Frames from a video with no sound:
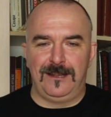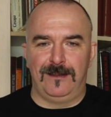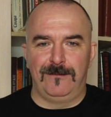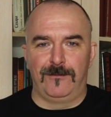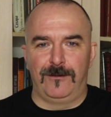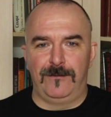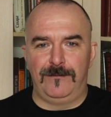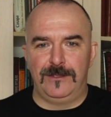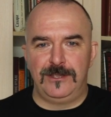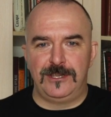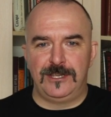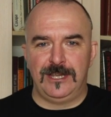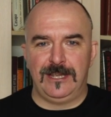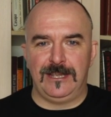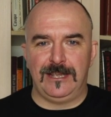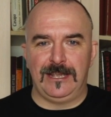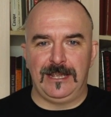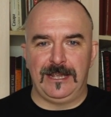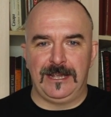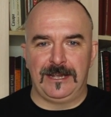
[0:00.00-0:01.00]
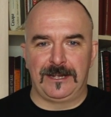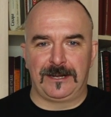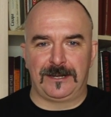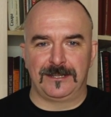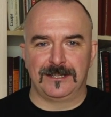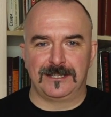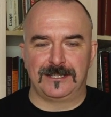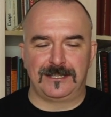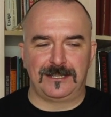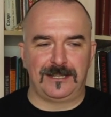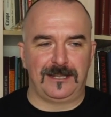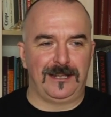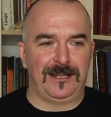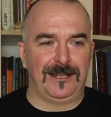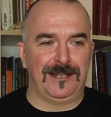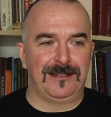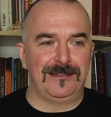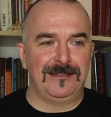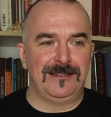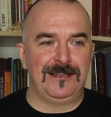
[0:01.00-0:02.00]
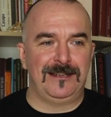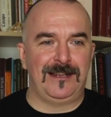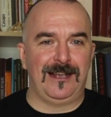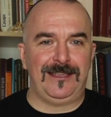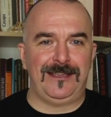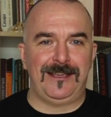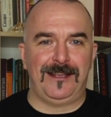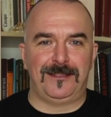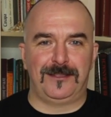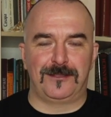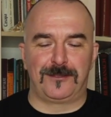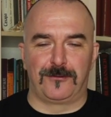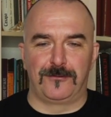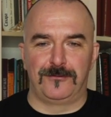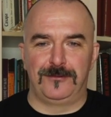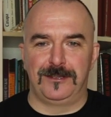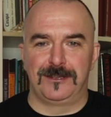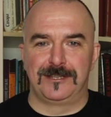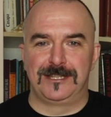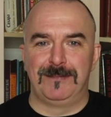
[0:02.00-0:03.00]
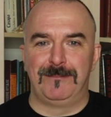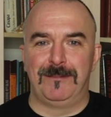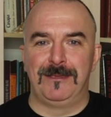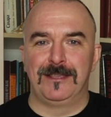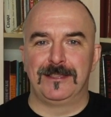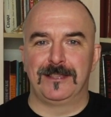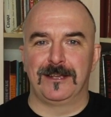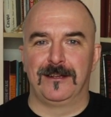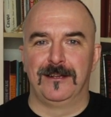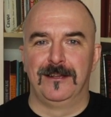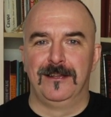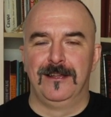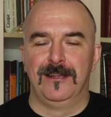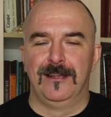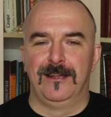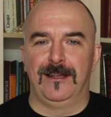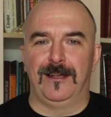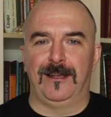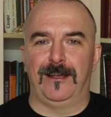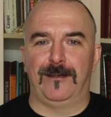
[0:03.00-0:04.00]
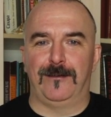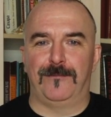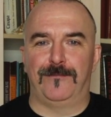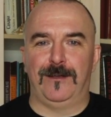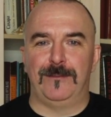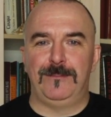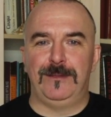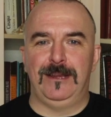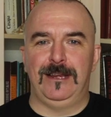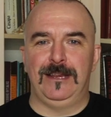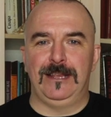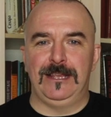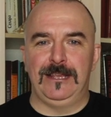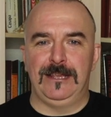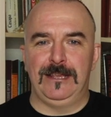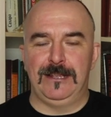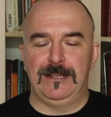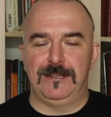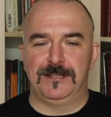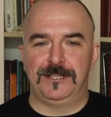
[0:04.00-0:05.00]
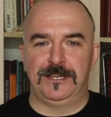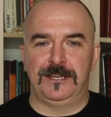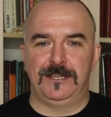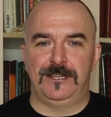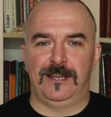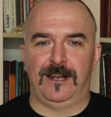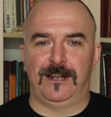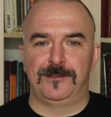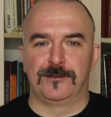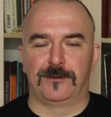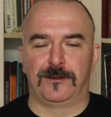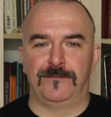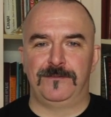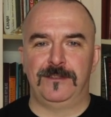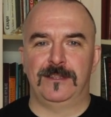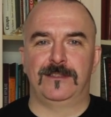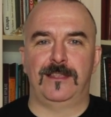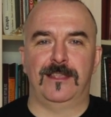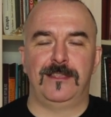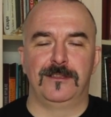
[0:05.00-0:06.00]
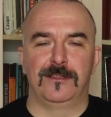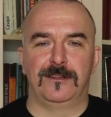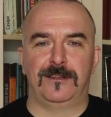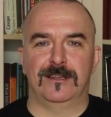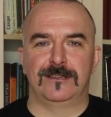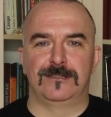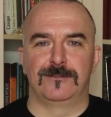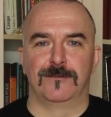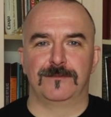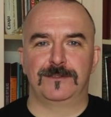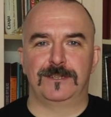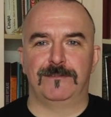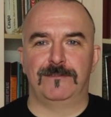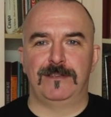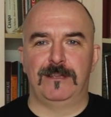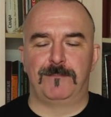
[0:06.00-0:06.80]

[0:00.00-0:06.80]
Львовича Эрнста, ни каких-то других знаменитых э, фамилий, и среди актеров нет Данила Козловского.